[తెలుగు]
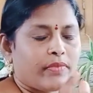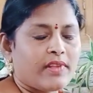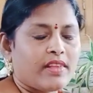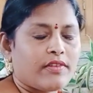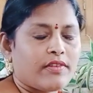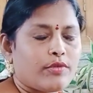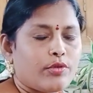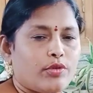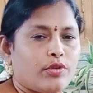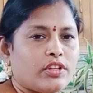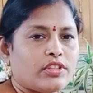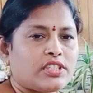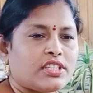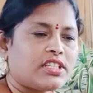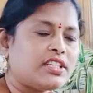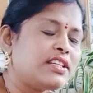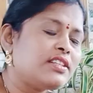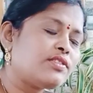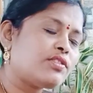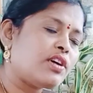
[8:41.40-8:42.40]
ఫ్రూట్
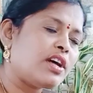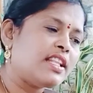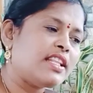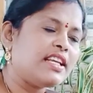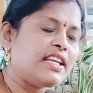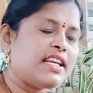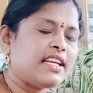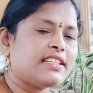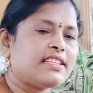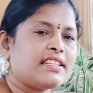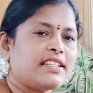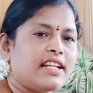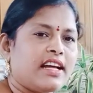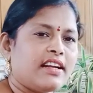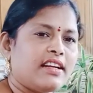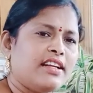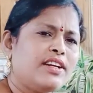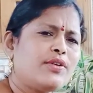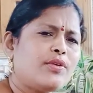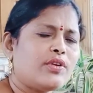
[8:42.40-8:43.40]
వచ్చి సో అది
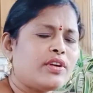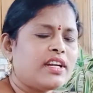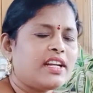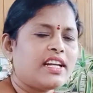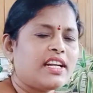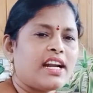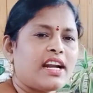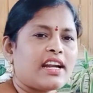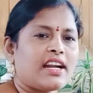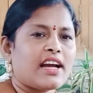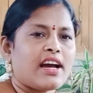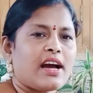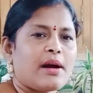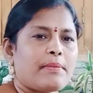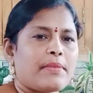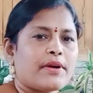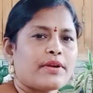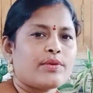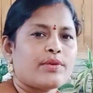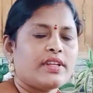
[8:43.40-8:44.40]
వేసేదాన్ని కొన్నింటిని అట్లా
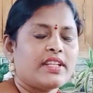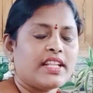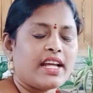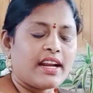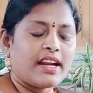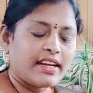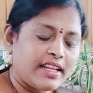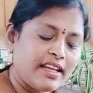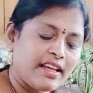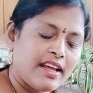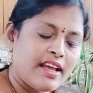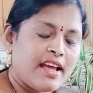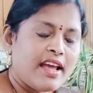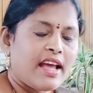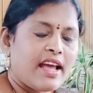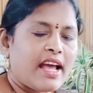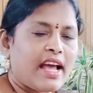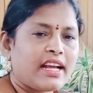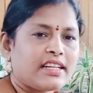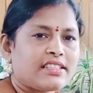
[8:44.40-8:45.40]
కాపాడుకునేదాన్ని
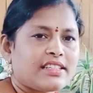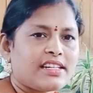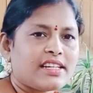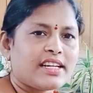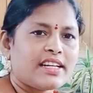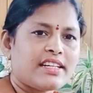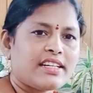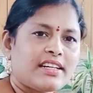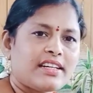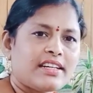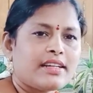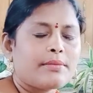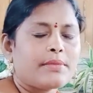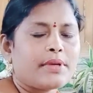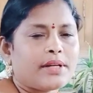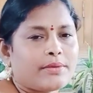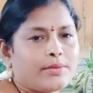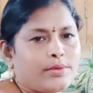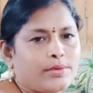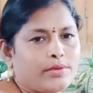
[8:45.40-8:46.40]
యాక్చువల్గా ఏంటంటే
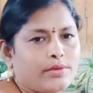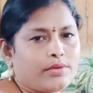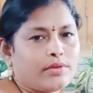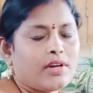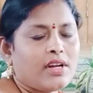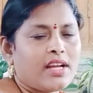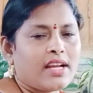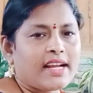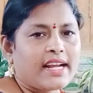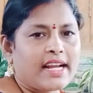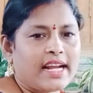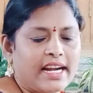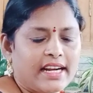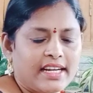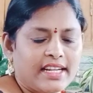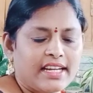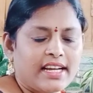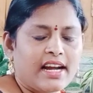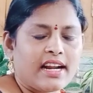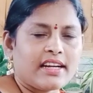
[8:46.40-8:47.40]
మనము
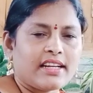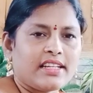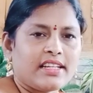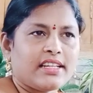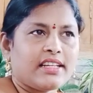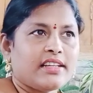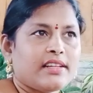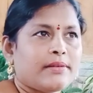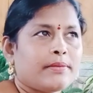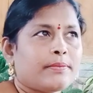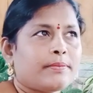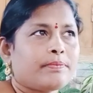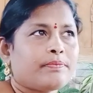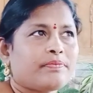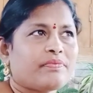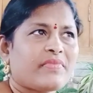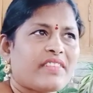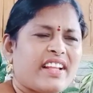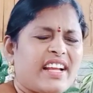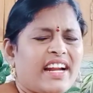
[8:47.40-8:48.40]
గడ్డి కానీ
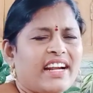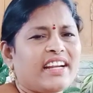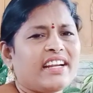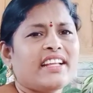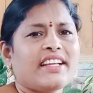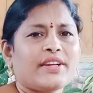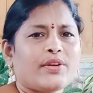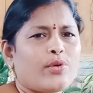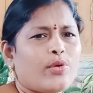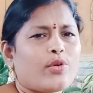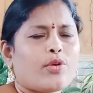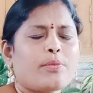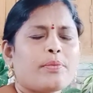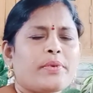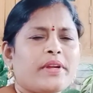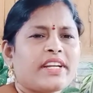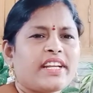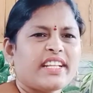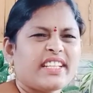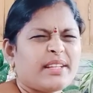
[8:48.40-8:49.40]
గడ్డి
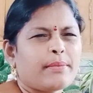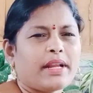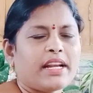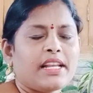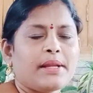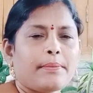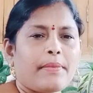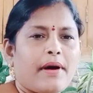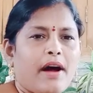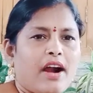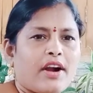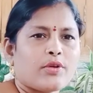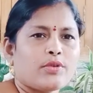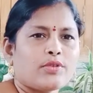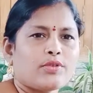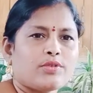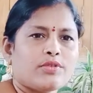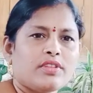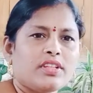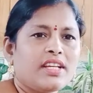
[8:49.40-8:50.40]
కోకోపీట్ అయితే మళ్ళీ
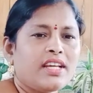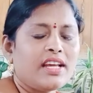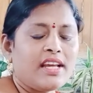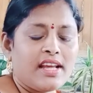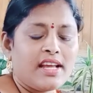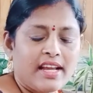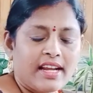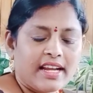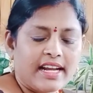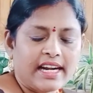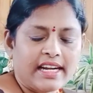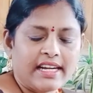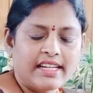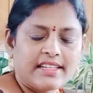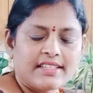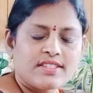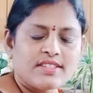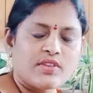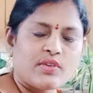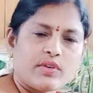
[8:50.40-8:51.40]
పాడవుతుంది గడ్డి
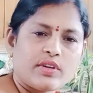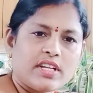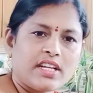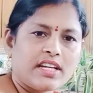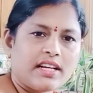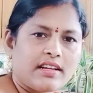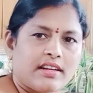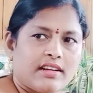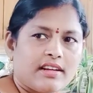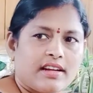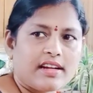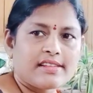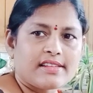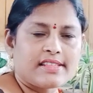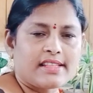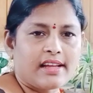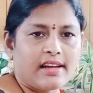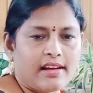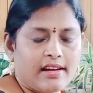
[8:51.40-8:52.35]
వేసుకొని కాస్త